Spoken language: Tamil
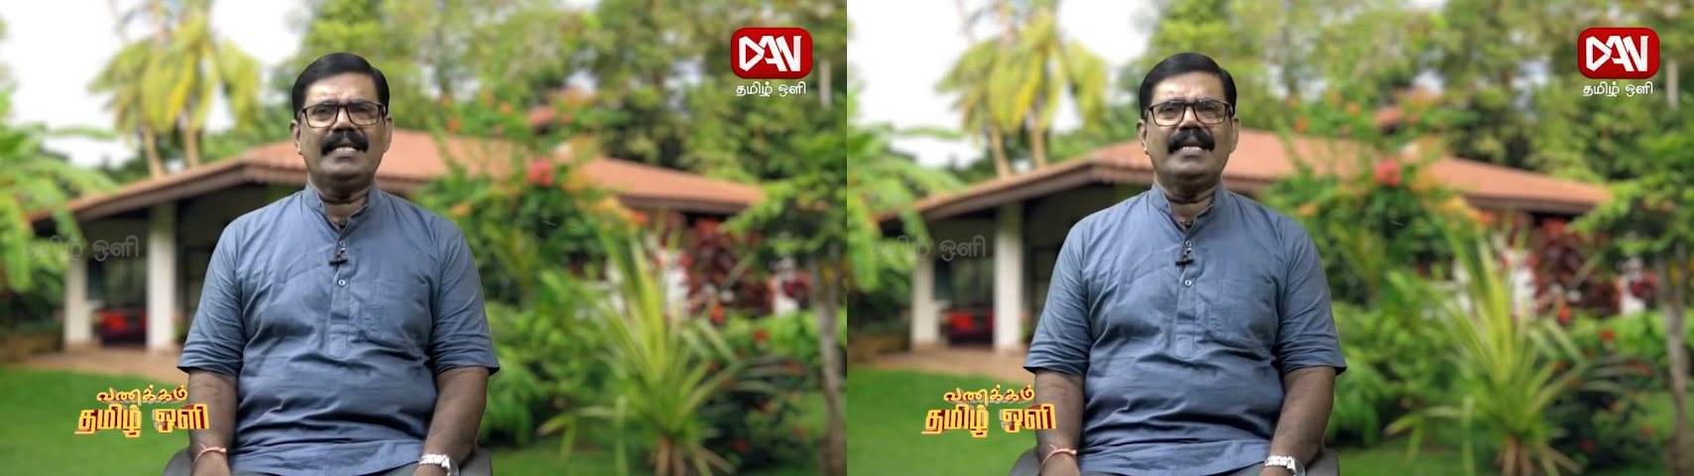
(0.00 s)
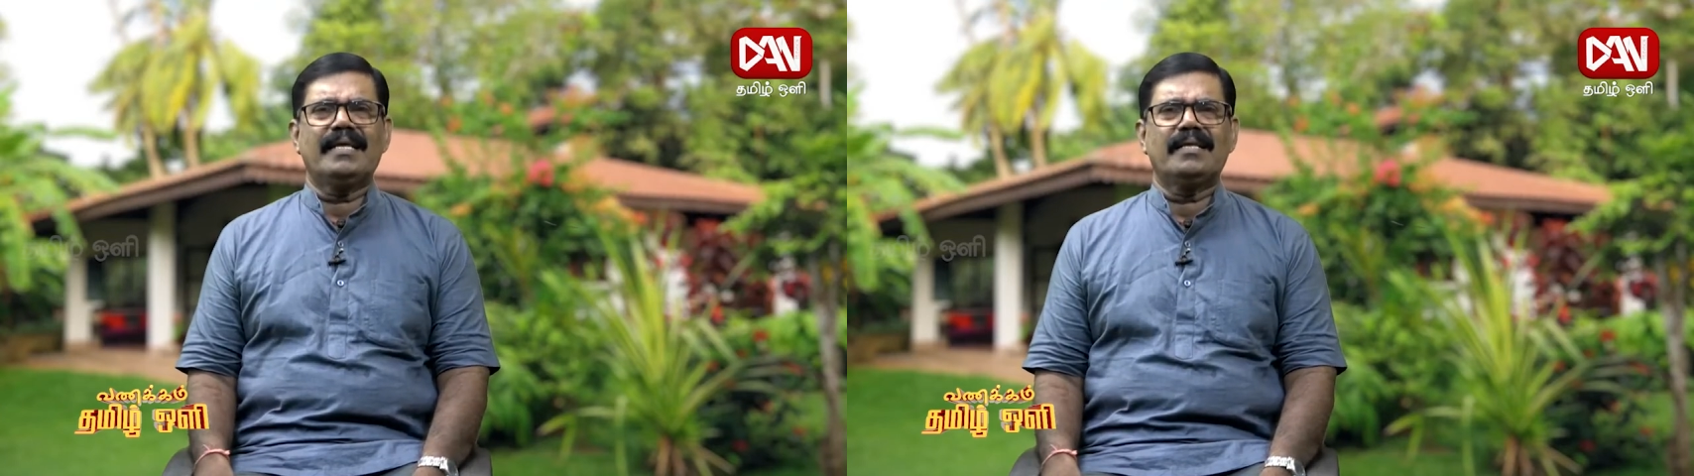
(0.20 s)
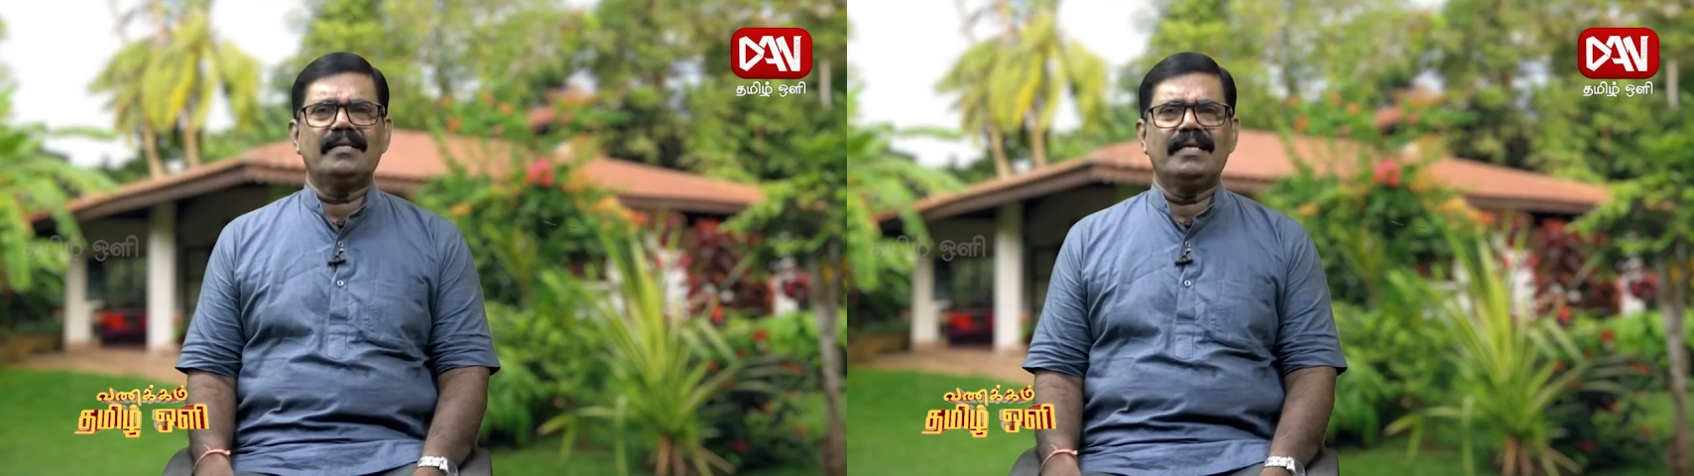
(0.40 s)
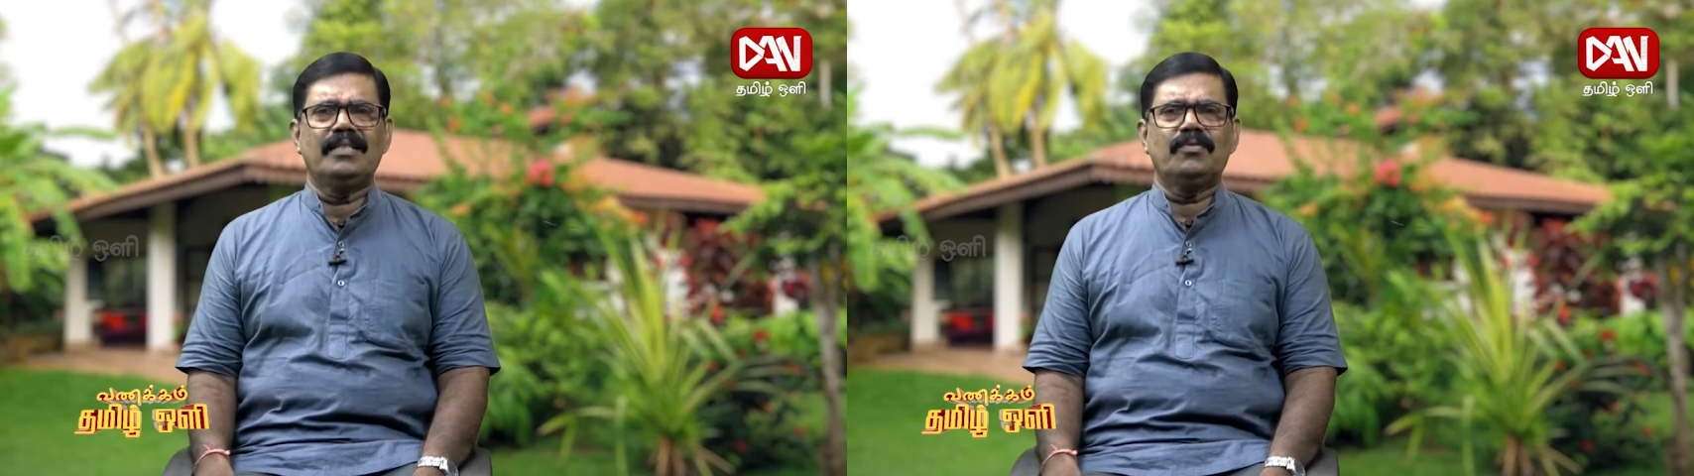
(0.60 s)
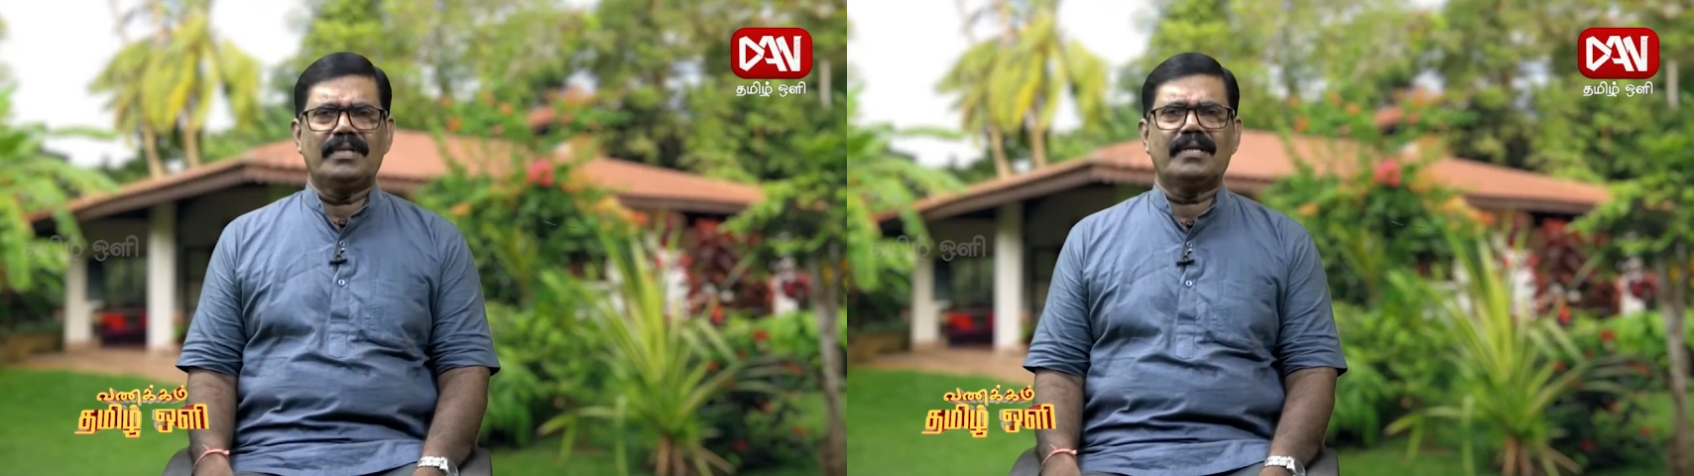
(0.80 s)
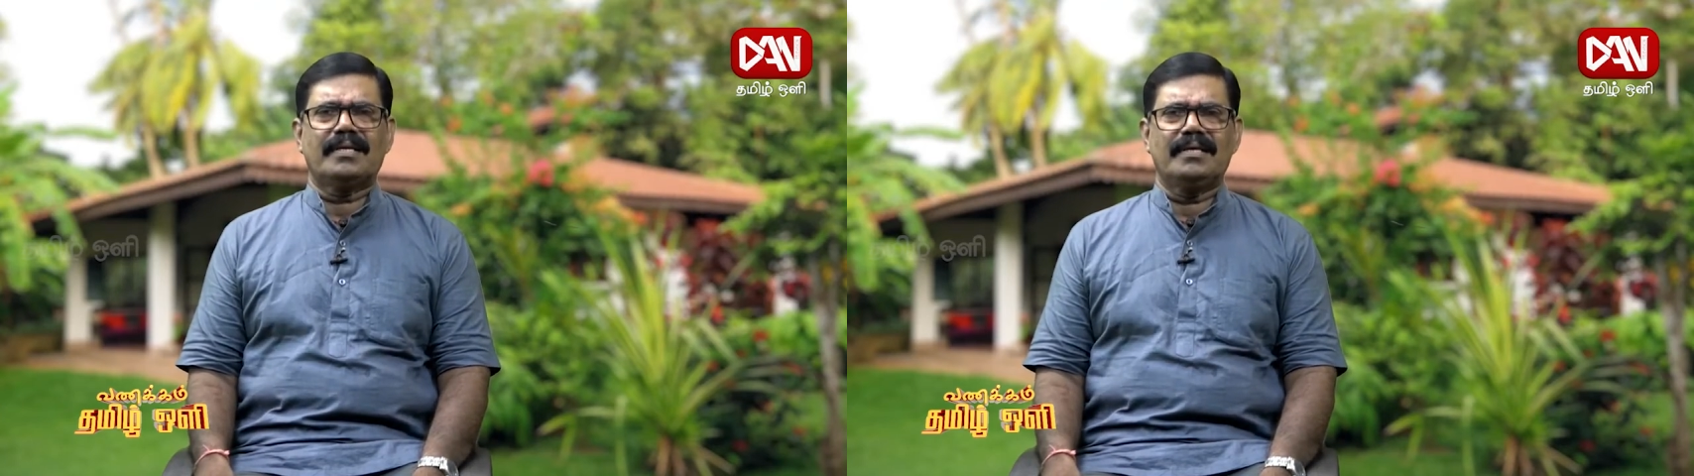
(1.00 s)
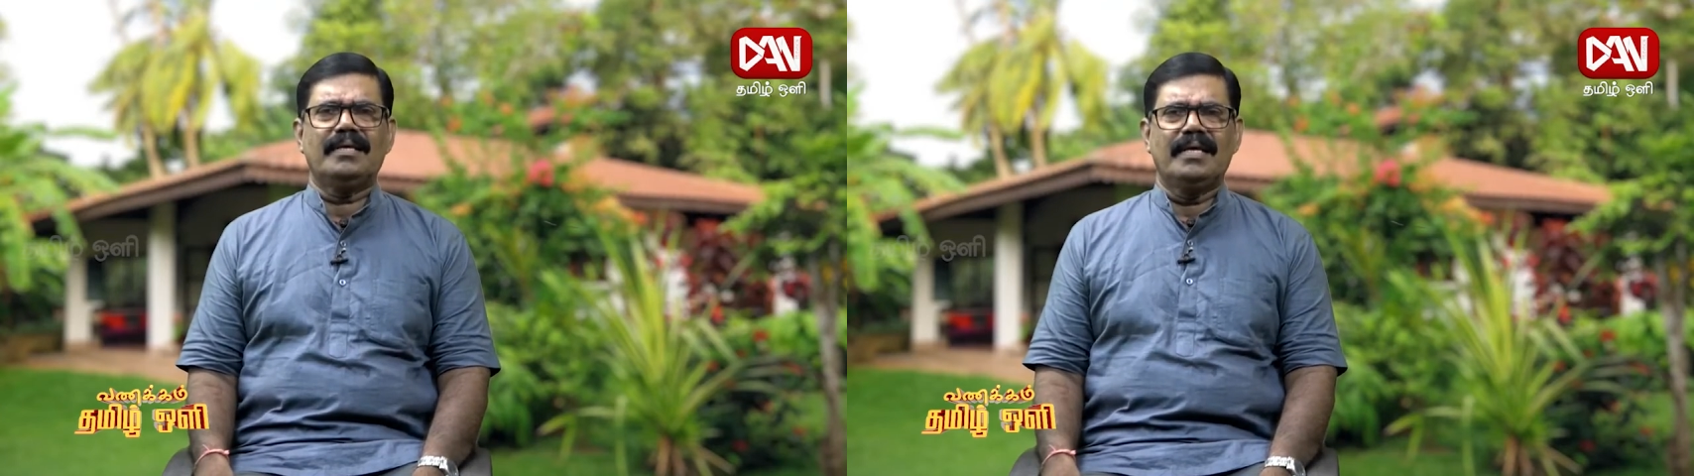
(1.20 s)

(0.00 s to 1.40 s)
எனக்கு நீந்துவதற்கு